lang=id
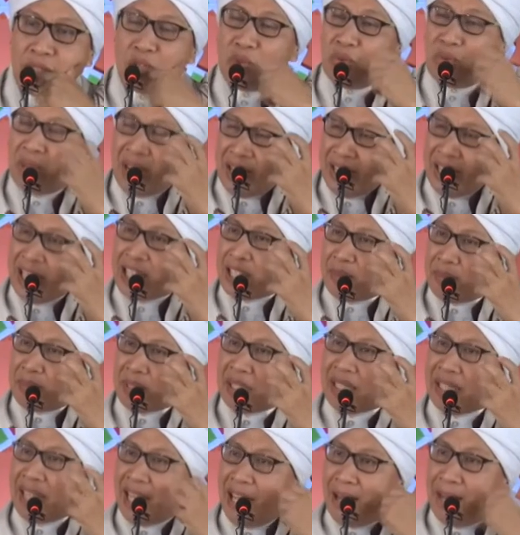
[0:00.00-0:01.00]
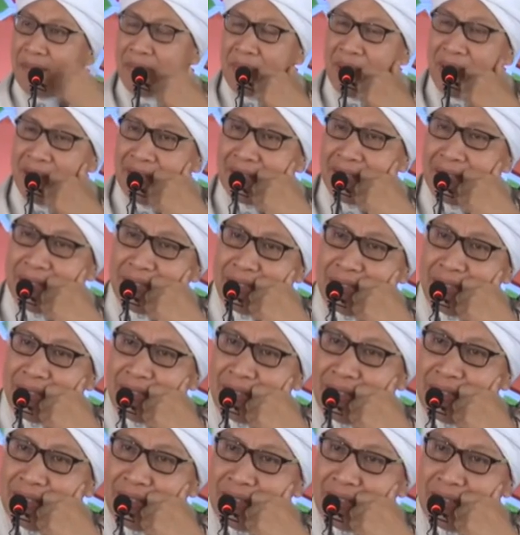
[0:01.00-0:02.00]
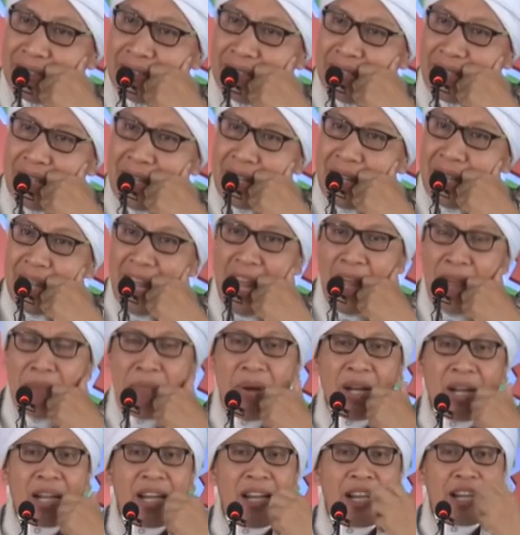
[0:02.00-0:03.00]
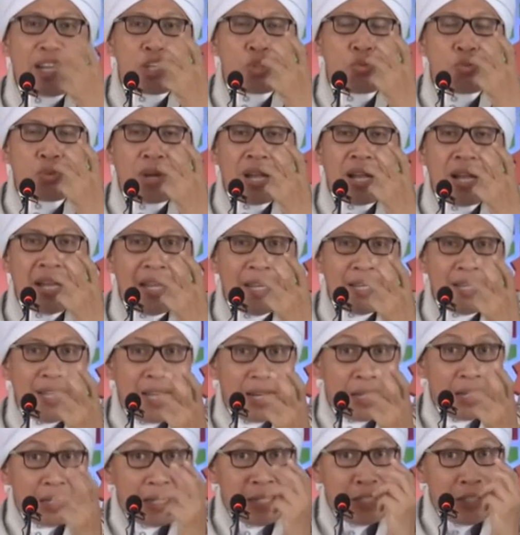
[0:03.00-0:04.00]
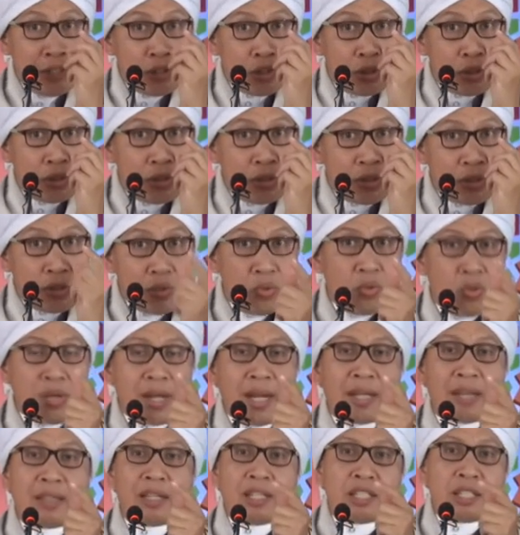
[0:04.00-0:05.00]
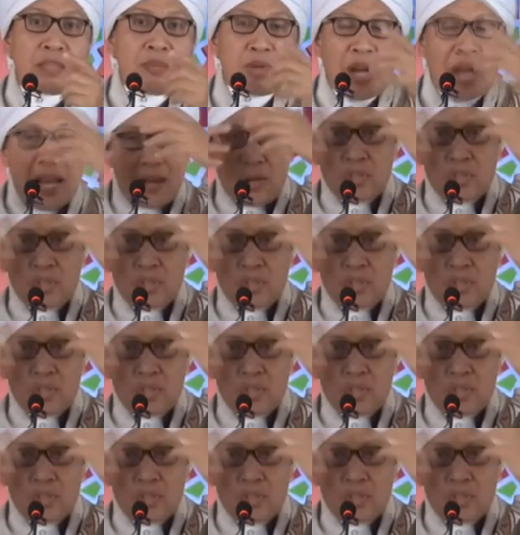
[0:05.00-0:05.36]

Curangnya seperti apa? Apakah kecurangan yang diduga tersebut